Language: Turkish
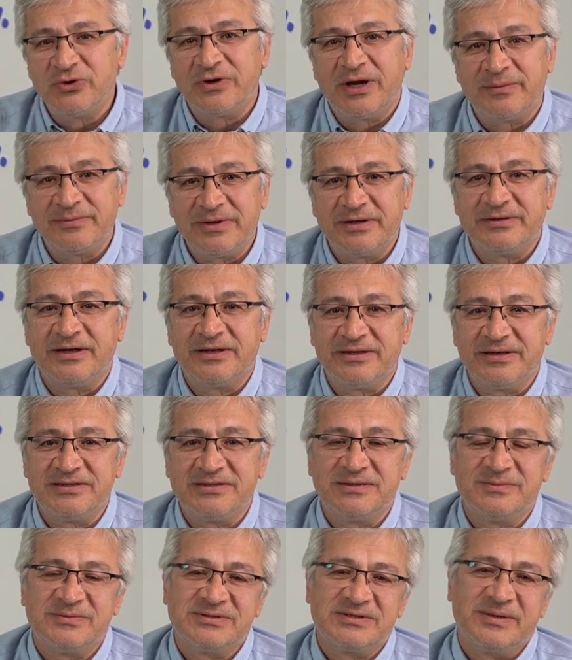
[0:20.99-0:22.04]
dönemlerden
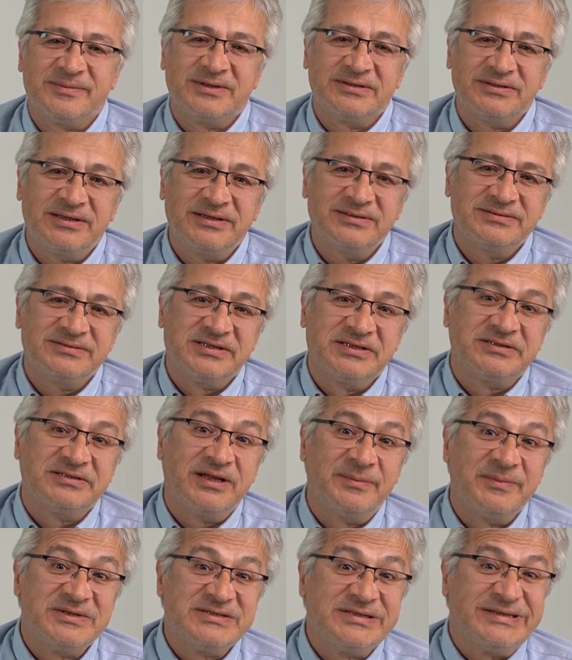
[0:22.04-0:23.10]
geçtiğimiz zamanlar satın
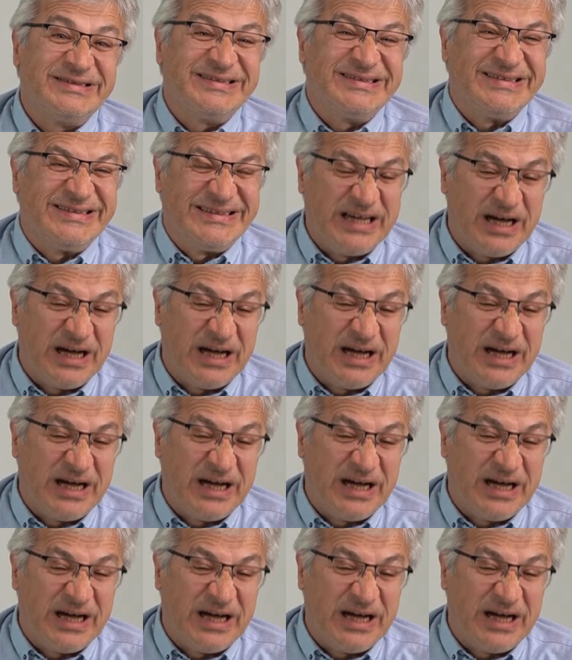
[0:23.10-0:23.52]
almacının